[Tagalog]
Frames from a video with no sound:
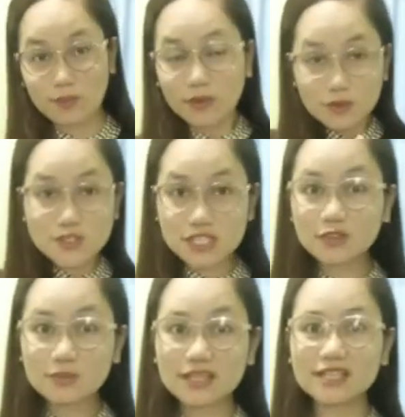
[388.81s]
Pero
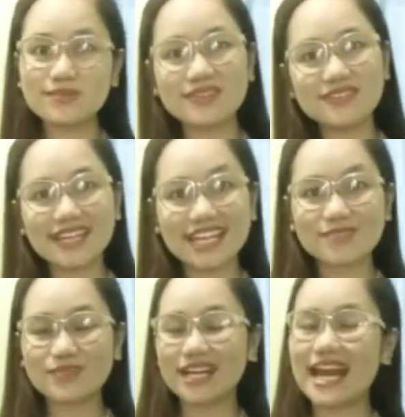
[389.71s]
sino ba nagbibigay
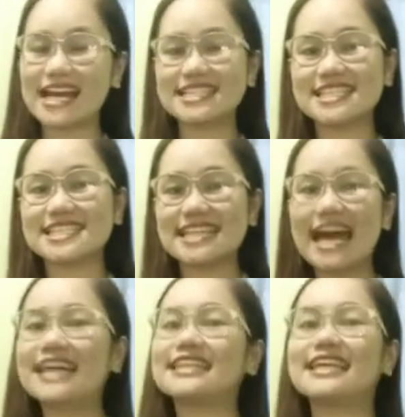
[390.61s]
ng pag-asa
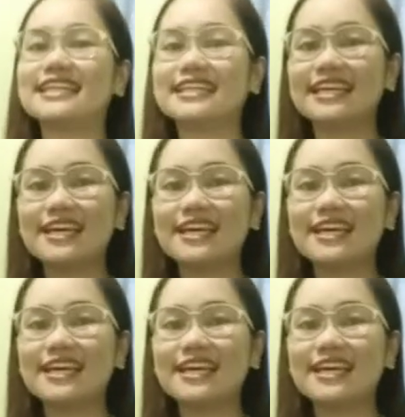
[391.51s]
sa atin?